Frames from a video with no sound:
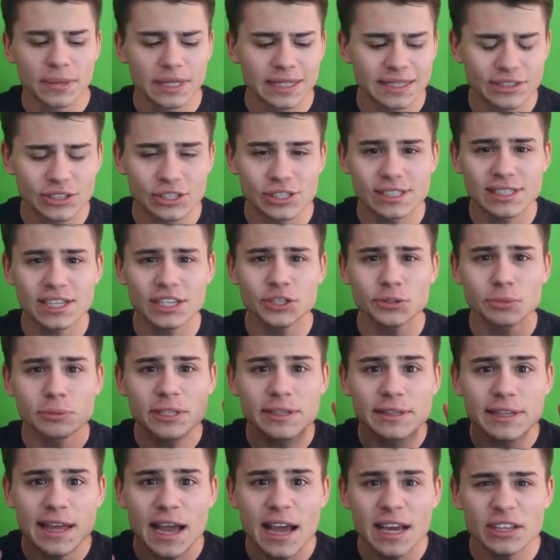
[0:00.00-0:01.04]
my dostaliśmy
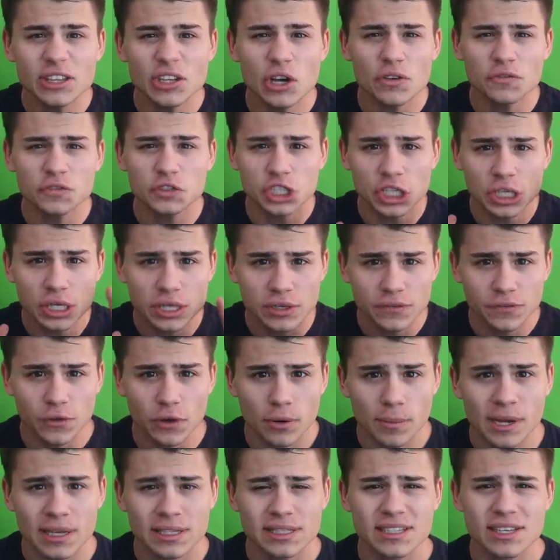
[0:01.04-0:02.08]
najnowsze
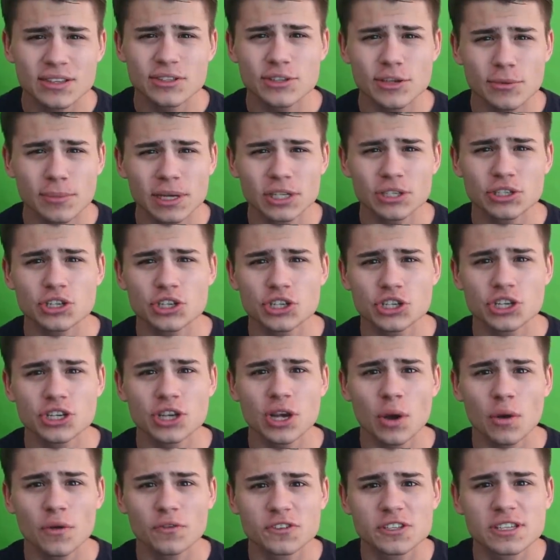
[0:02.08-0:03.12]
informacje, co będzie się
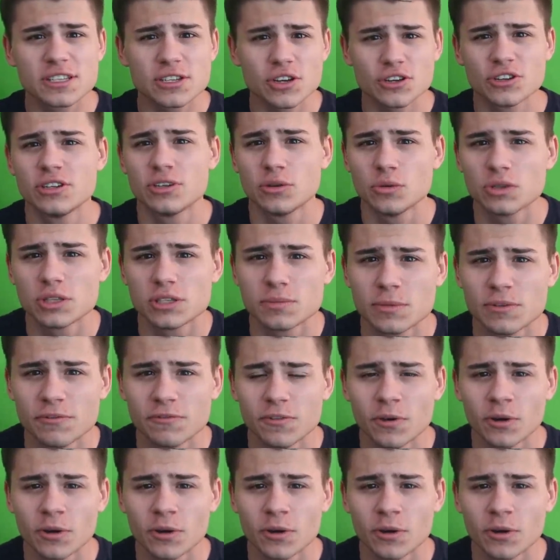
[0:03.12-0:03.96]
działo w sezonie 8